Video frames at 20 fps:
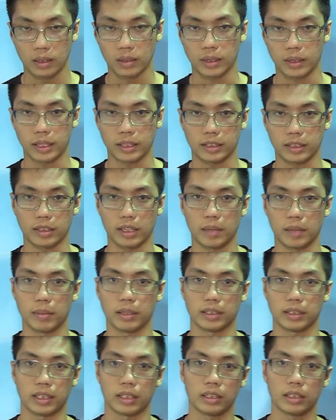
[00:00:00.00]
Ok, sau đây
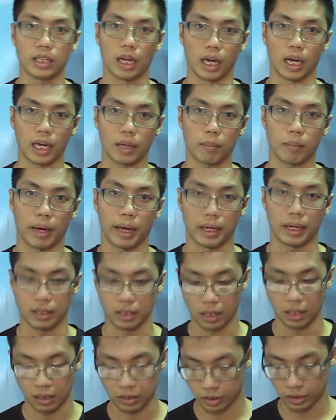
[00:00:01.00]
mình sẽ hướng dẫn các bạn
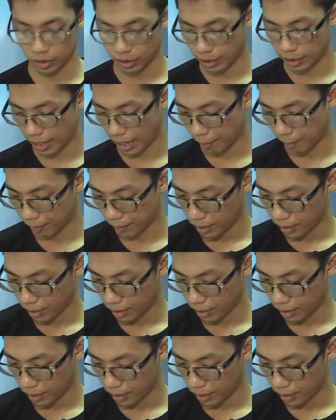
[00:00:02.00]
cân CD cam